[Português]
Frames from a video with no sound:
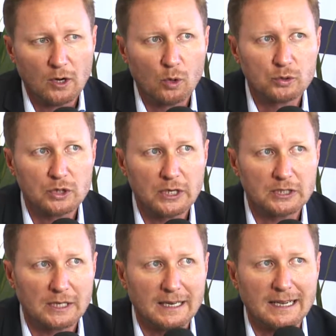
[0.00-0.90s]
ou
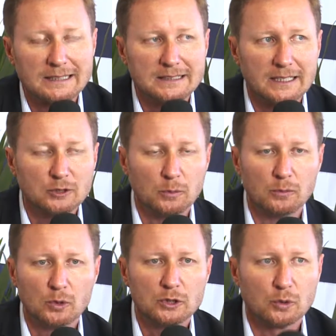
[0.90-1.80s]
seja, andando
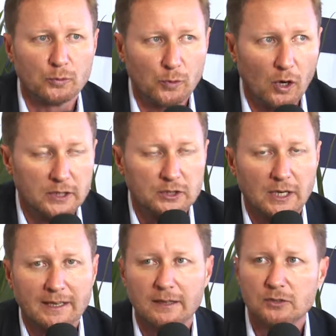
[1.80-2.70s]
muito forte,
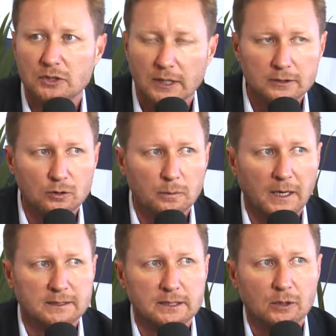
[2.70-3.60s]
acreditando no
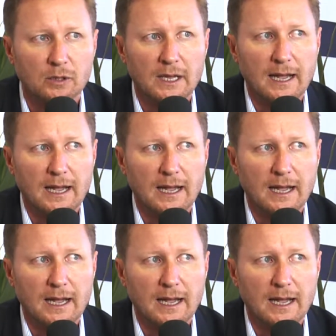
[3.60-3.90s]
Brasil,